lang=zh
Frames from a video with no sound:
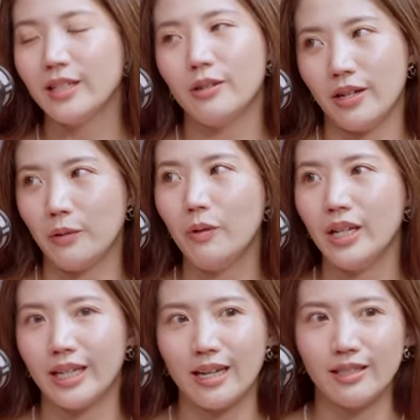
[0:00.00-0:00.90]
对，
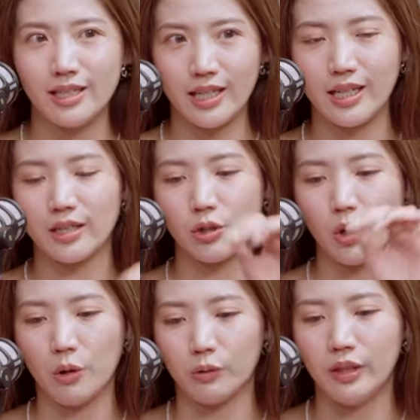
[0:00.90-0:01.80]
为了要吸引
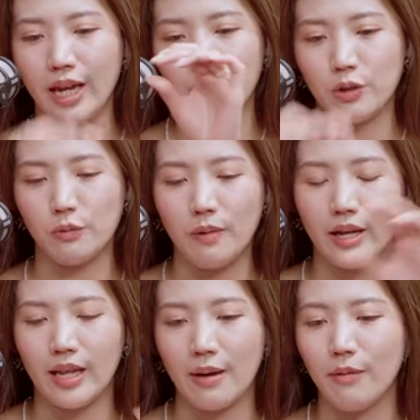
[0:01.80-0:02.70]
虫类去
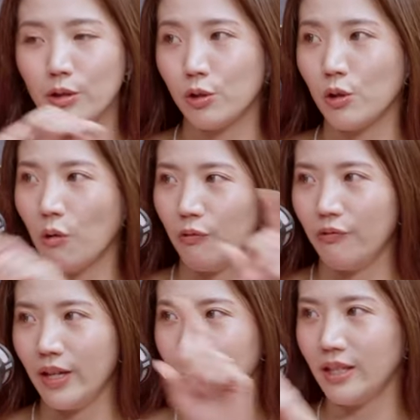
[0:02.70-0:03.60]
帮它们授
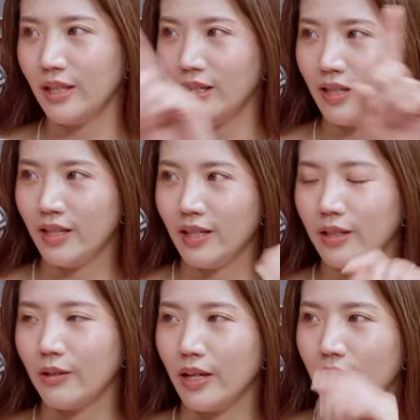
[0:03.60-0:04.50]
粉。
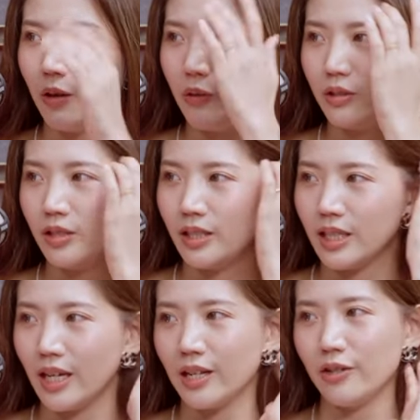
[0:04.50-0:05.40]
嗯，对，然后或者是
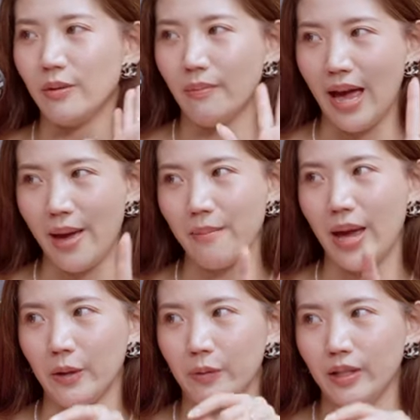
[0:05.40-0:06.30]
吸引人把它
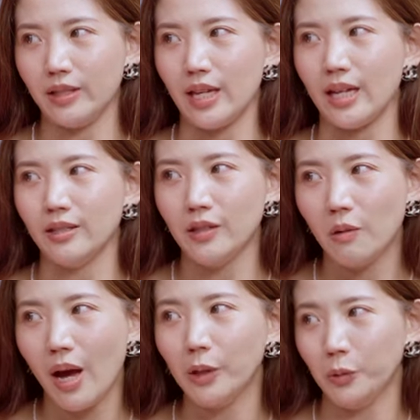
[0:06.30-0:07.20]
买回家，这是
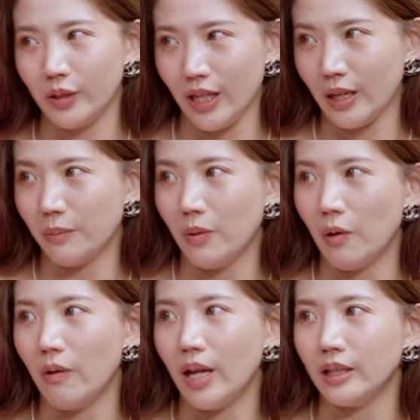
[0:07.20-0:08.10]
花朵的阴
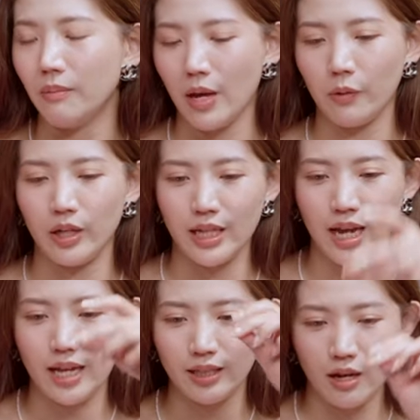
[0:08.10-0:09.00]
谋啊！你买回
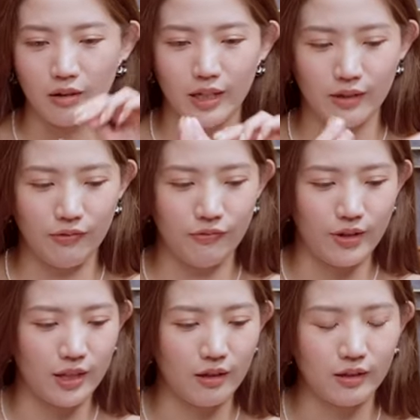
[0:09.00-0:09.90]
家，它掉了一个
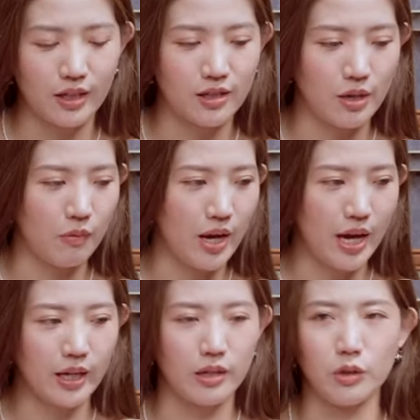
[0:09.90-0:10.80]
粉到地上，哇，
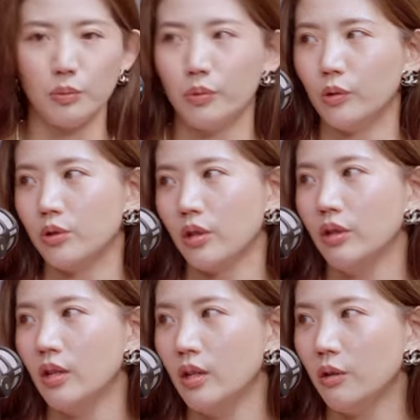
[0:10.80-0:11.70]
它可能就播种，
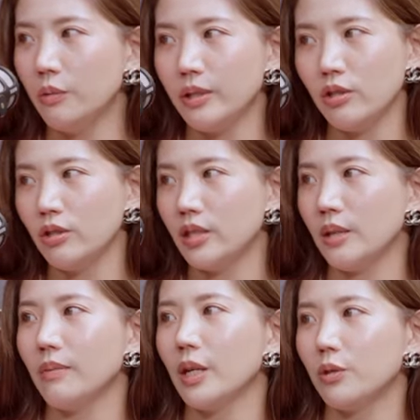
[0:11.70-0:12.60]
会不会世
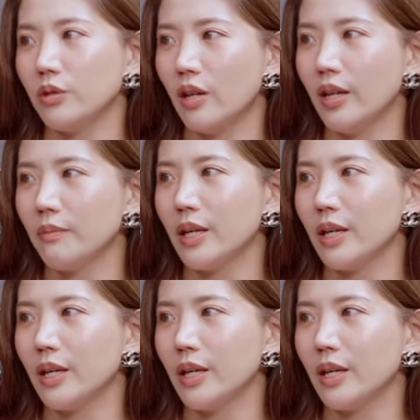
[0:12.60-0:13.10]
界灭绝，人类